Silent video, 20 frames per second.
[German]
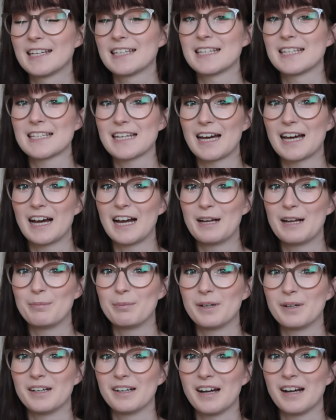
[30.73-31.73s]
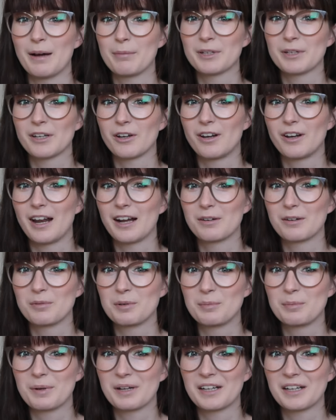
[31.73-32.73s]
Deshalb äh, habe ich auch lange
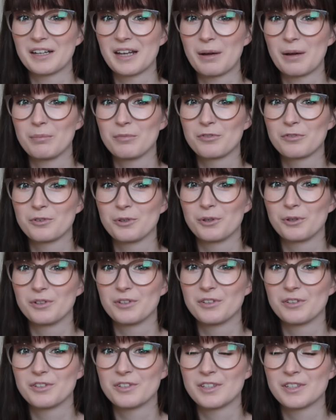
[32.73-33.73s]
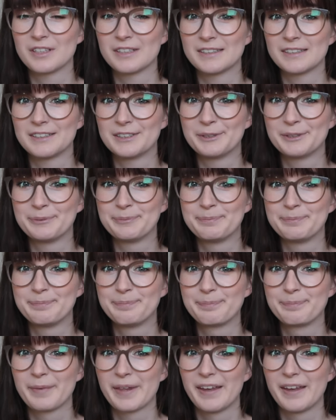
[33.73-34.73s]
mit mir gekämpft und äh,
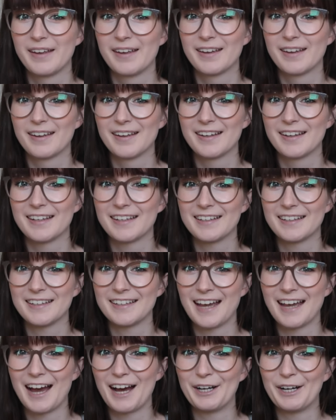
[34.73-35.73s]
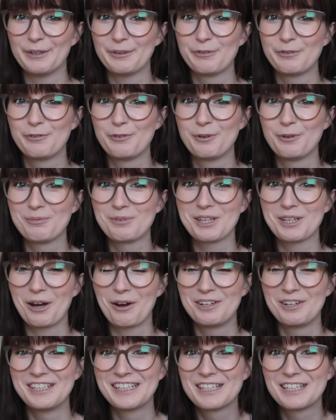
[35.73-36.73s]
ja, fühle mich
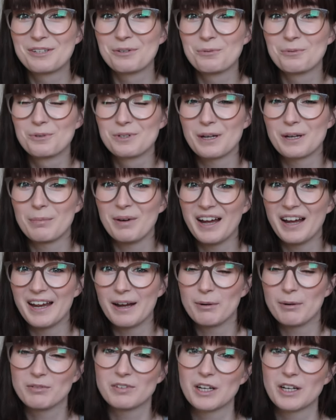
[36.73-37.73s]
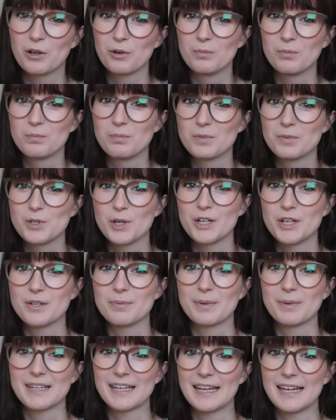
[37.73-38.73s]
auch nicht so gut dabei, aber wiederum
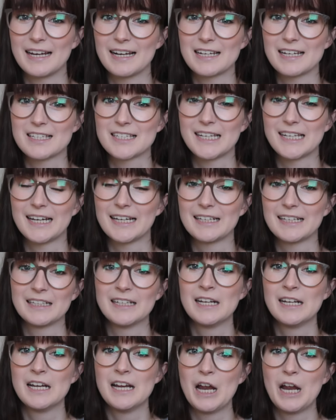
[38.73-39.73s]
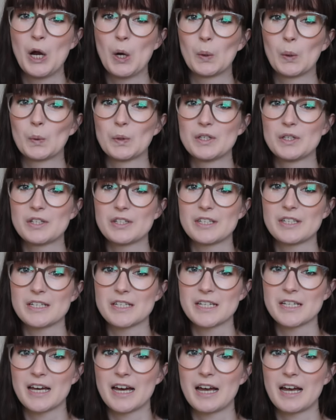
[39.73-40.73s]
sollte man ja ehrlich sein und
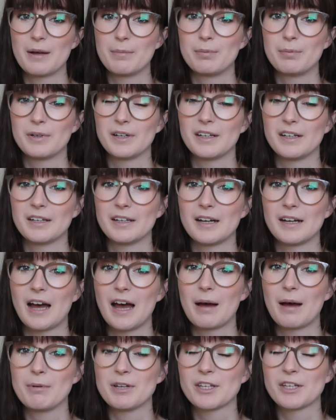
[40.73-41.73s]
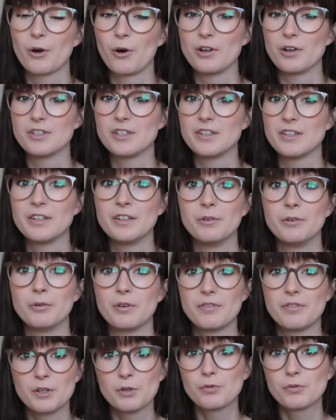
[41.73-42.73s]
deshalb äh, habe ich heute die
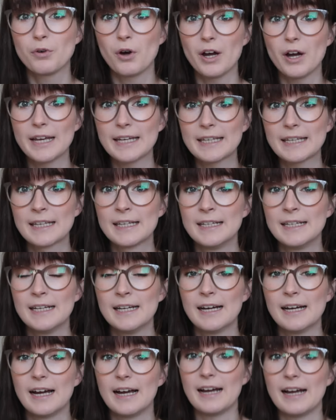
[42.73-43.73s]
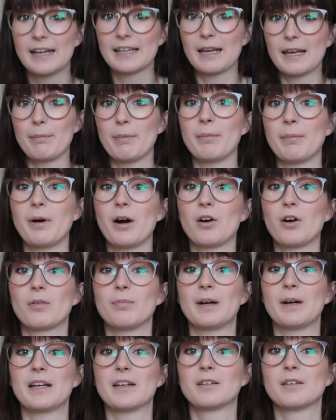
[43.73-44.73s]
Review für euch. Äh, ich habe aber
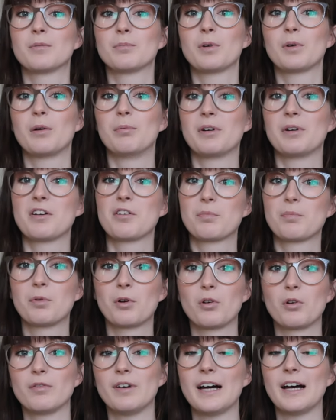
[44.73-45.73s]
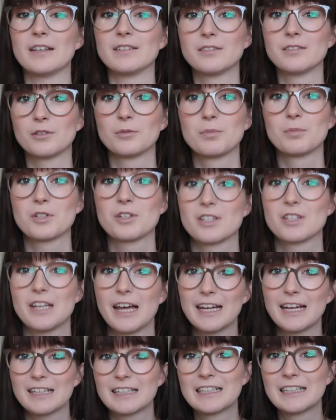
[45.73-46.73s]
auch meinen Burberry Pullover an, um zu
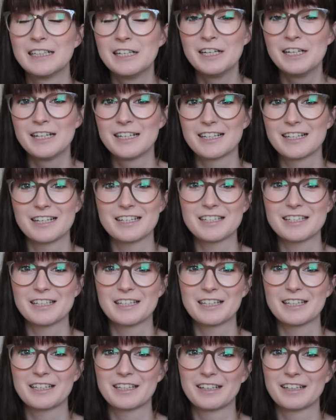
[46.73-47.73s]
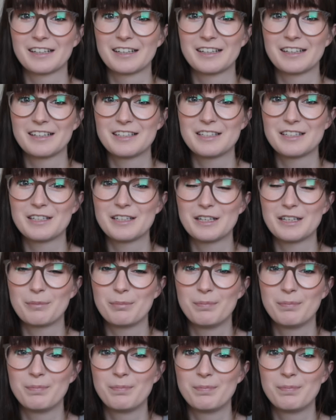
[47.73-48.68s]
zeigen, dass ich äh, die